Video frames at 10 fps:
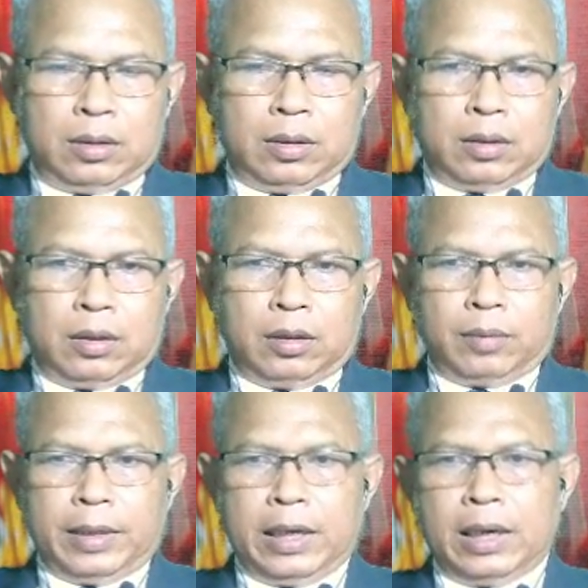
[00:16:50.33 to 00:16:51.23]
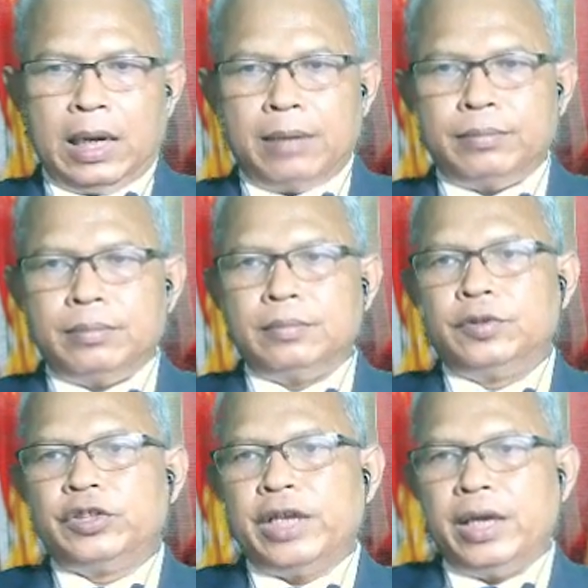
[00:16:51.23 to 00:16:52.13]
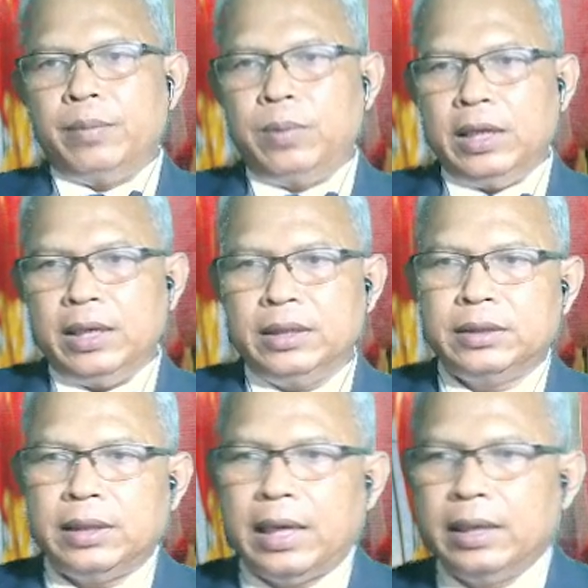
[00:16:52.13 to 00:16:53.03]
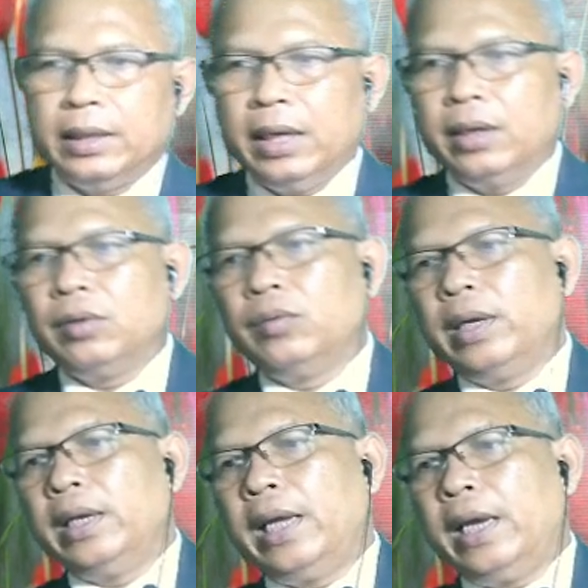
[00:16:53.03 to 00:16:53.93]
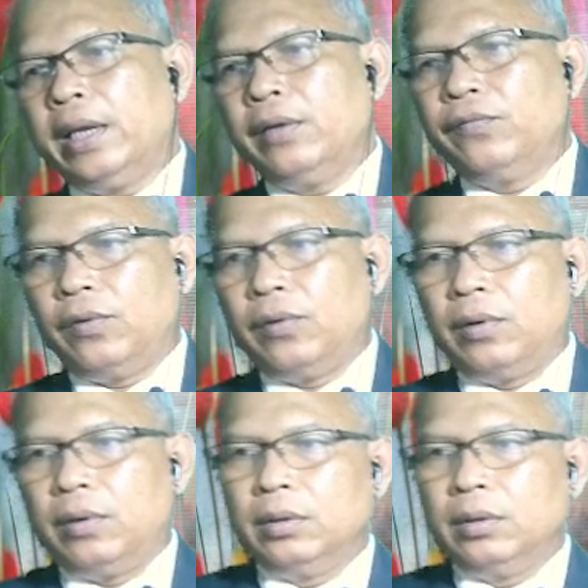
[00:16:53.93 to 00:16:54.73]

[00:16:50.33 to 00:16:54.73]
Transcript: ข้อต่อไปนะครับ say please and thank you when asking for